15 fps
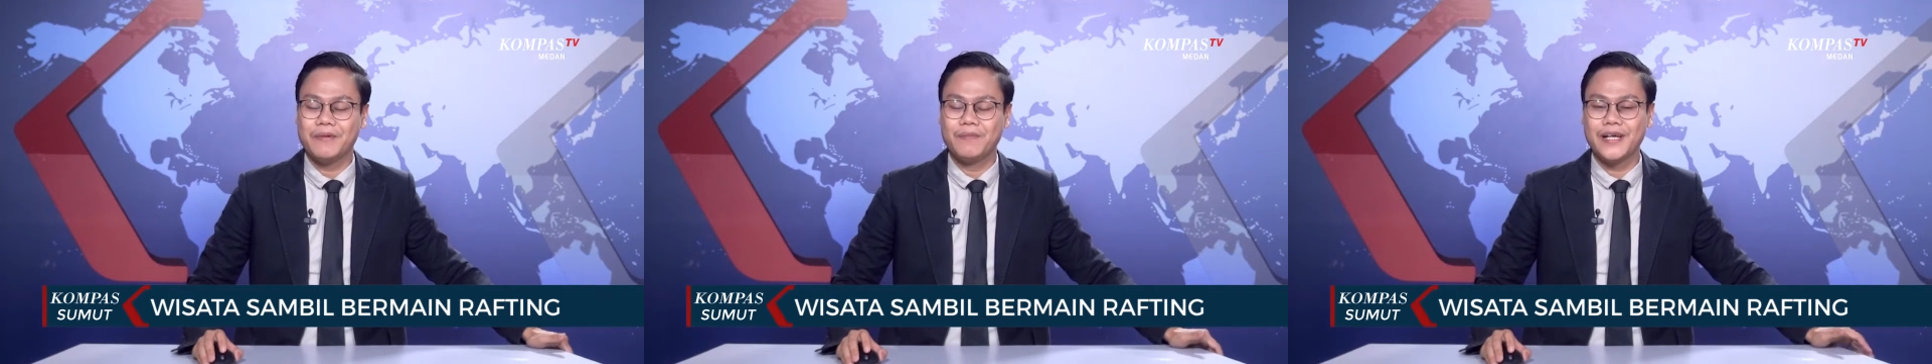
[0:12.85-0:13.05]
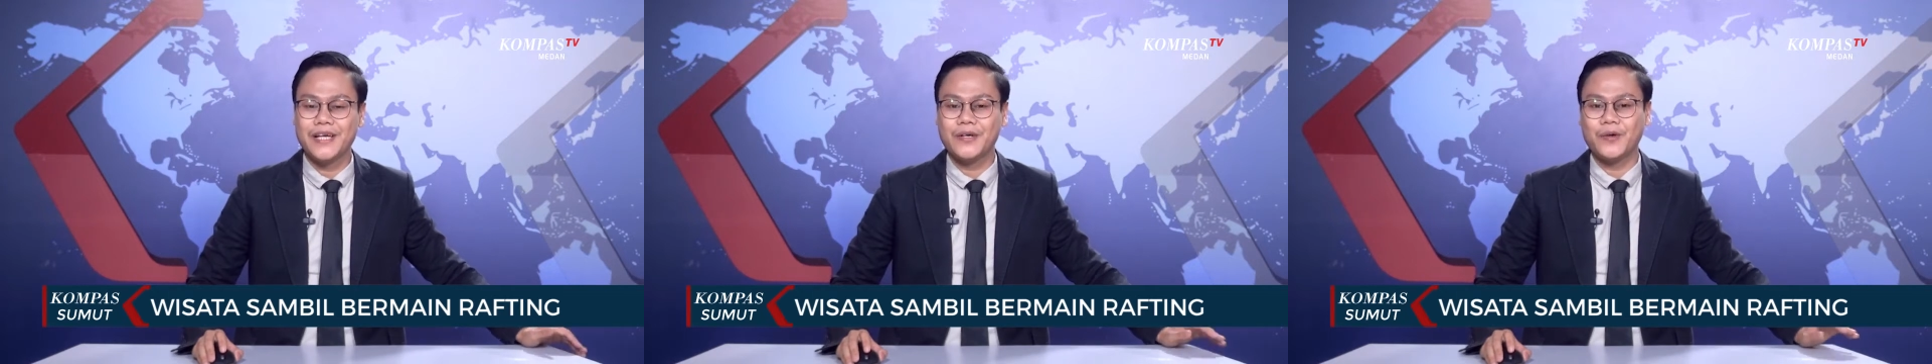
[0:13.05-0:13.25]

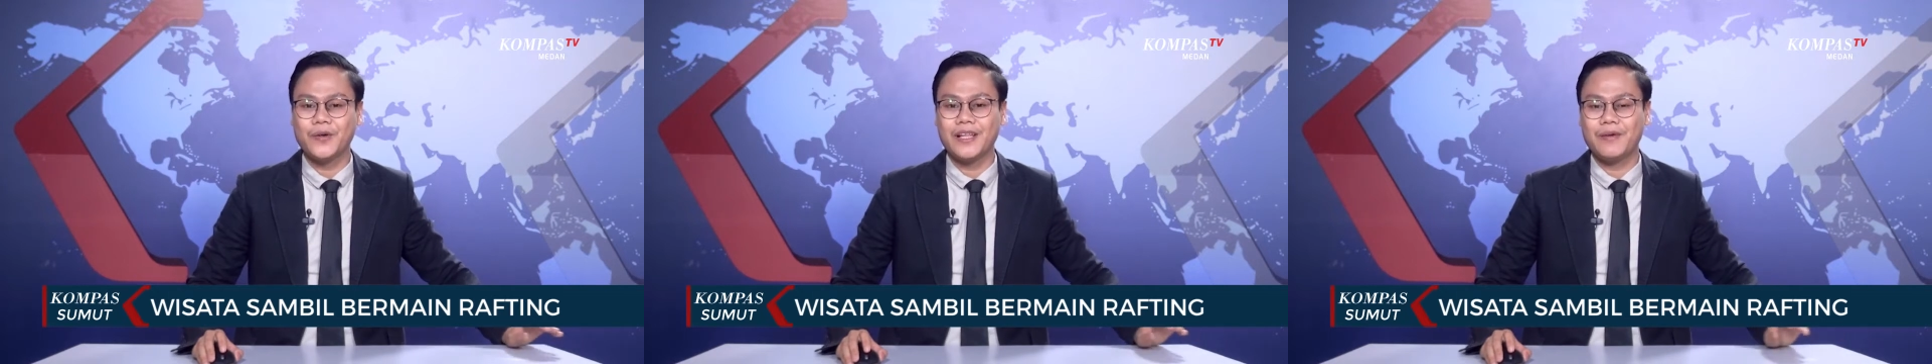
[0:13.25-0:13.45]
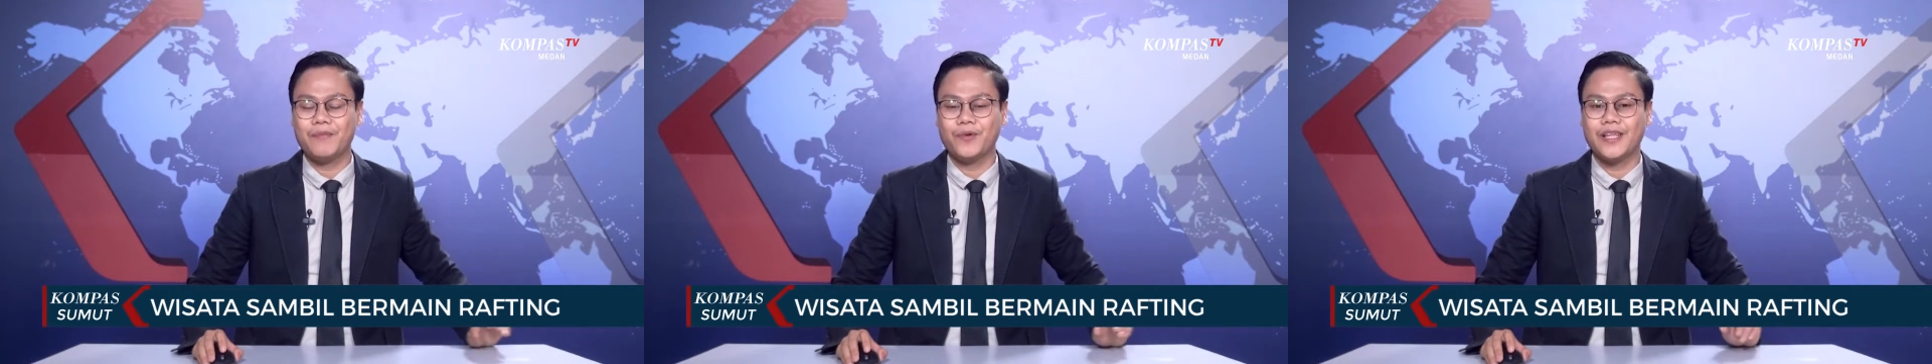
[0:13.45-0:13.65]

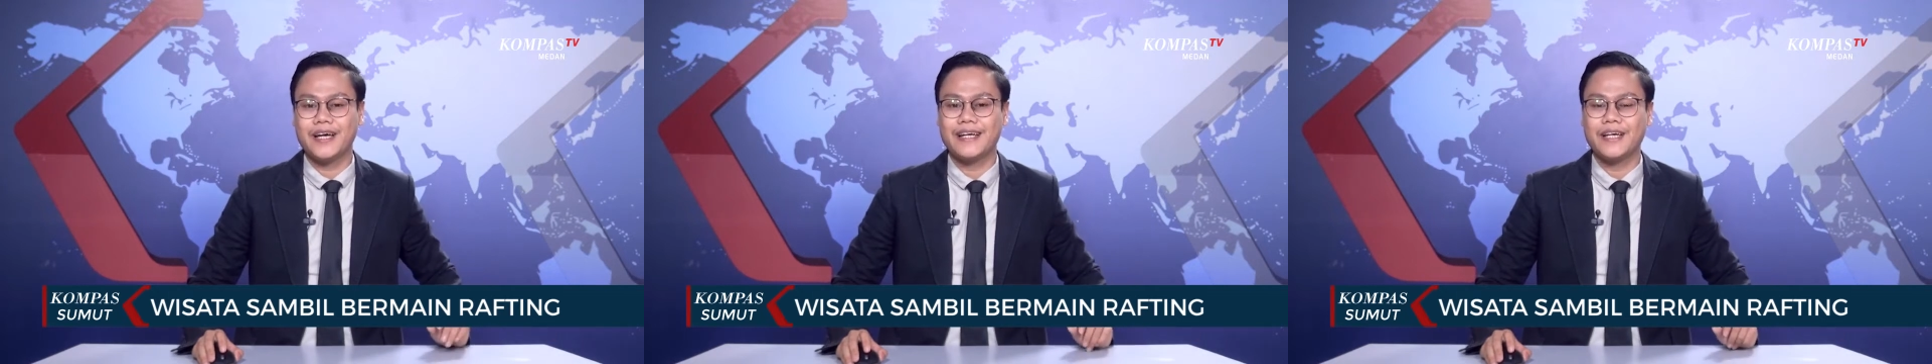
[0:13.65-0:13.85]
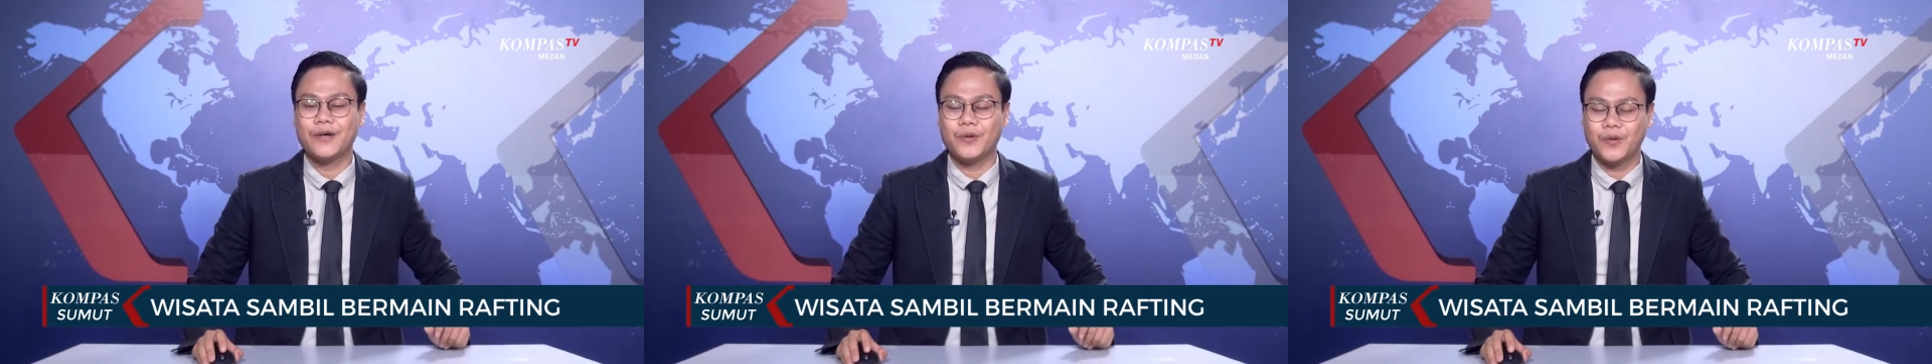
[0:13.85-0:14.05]
Berikut
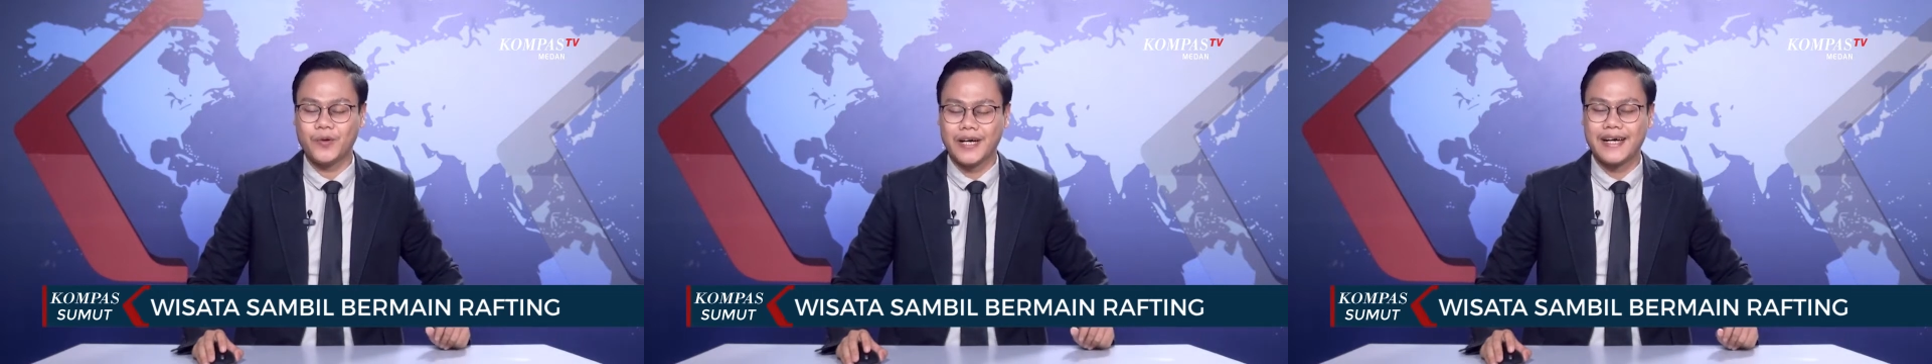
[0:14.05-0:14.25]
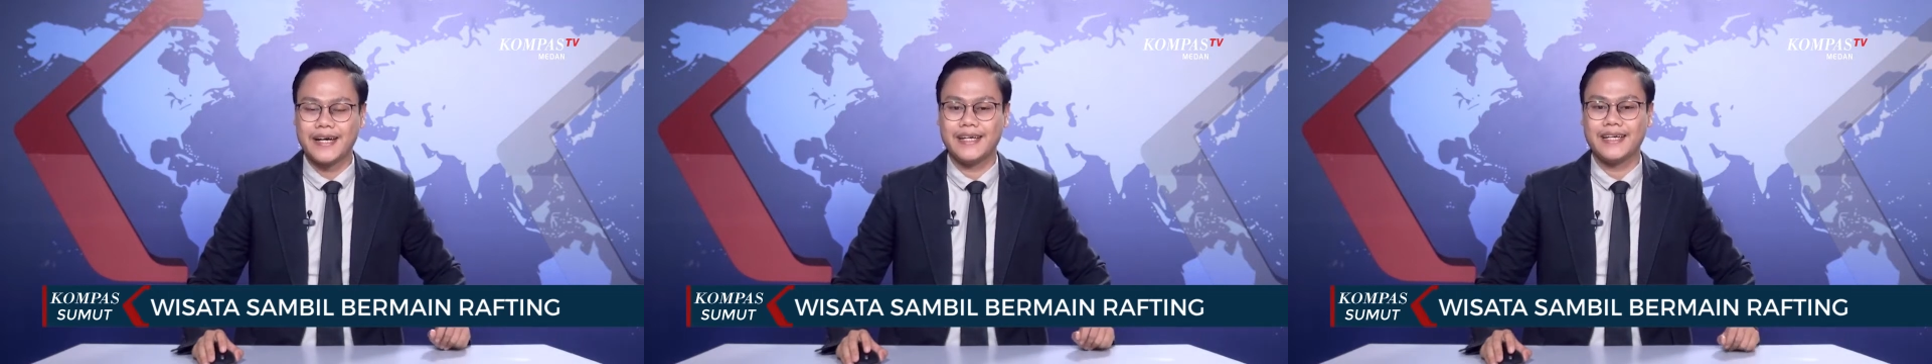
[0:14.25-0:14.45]
liputannya
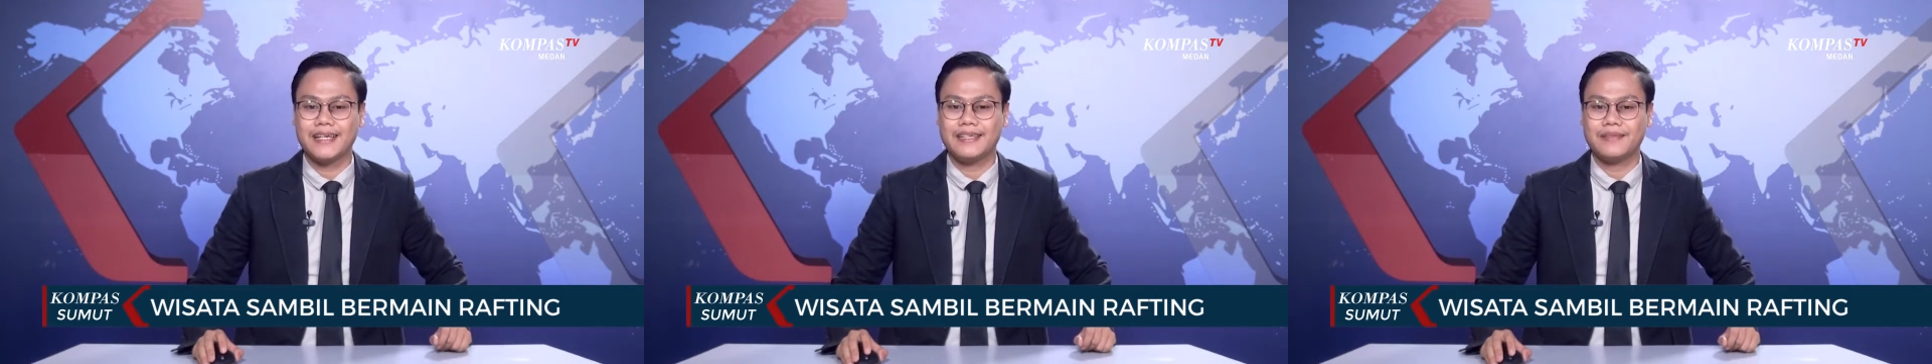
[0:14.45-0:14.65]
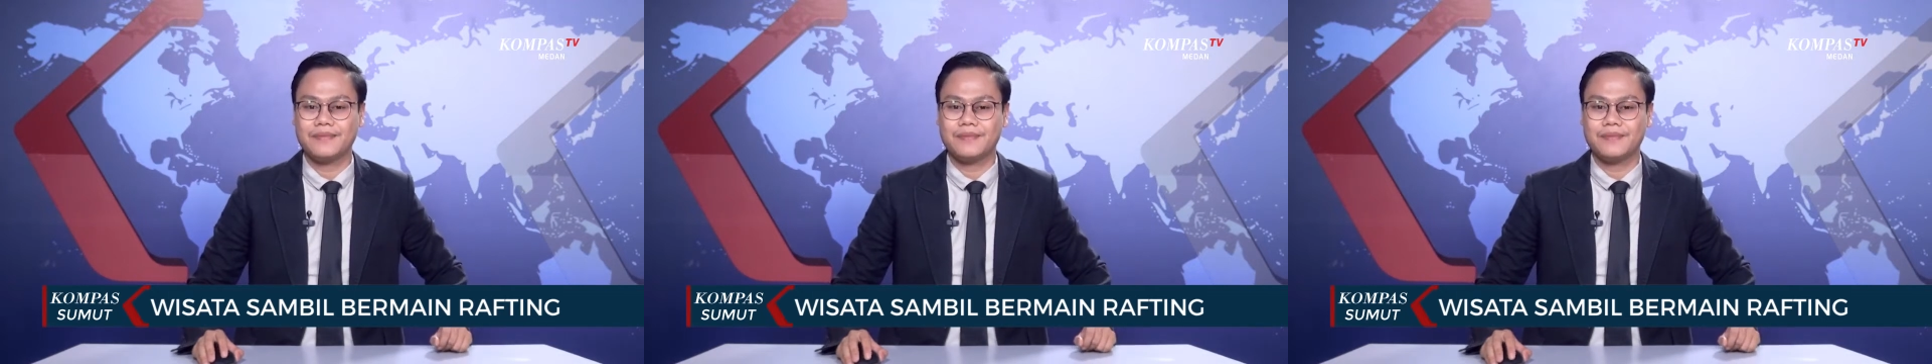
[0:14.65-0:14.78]
untuk Anda.